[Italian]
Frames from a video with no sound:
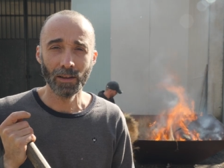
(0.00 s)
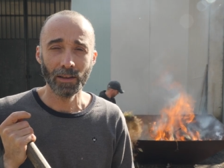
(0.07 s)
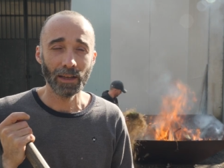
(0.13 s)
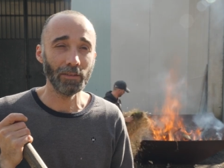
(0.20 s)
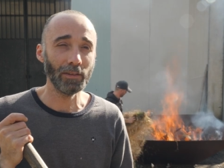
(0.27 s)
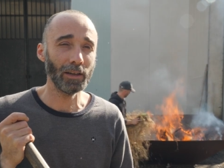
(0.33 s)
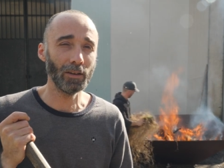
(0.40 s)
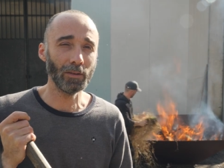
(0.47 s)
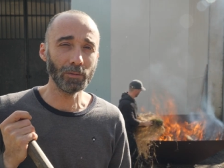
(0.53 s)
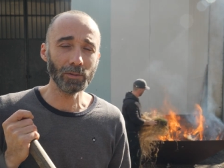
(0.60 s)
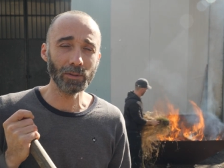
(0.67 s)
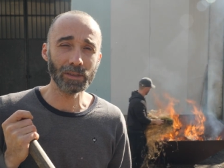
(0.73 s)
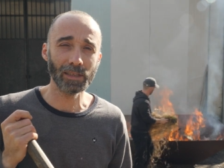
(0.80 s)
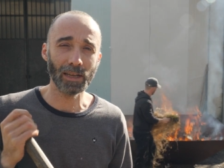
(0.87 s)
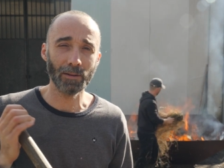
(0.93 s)
e avere
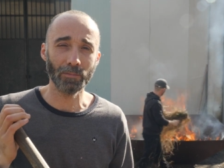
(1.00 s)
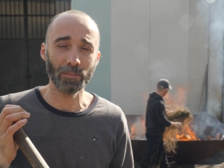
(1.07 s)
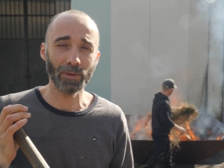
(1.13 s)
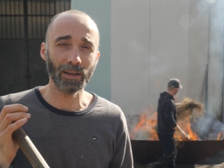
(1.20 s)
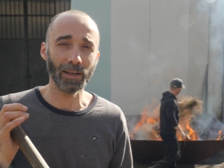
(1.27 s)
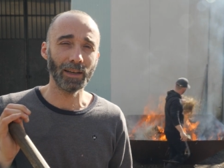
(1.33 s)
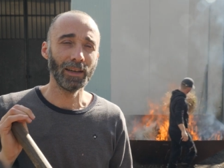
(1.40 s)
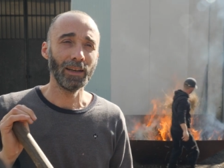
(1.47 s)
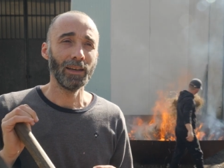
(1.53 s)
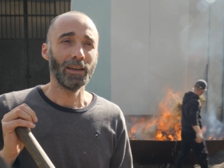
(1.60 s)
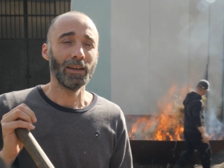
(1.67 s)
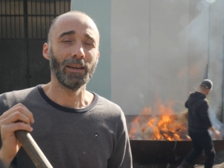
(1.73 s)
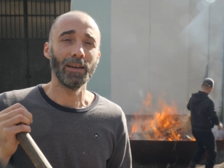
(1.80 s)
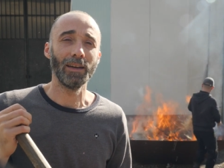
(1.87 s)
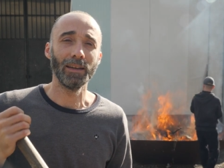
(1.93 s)
comunque sempre
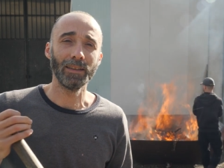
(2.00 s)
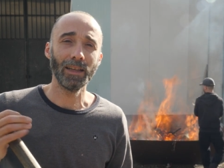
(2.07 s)
eh,